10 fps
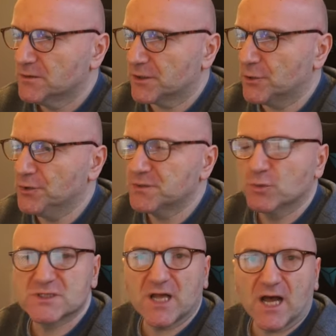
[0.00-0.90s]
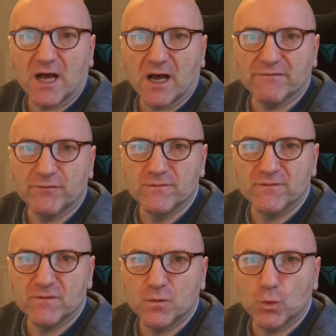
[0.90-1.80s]
Der König muss nach
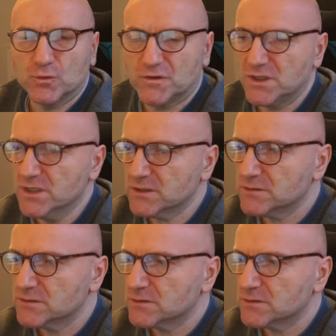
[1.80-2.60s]
H5 und hier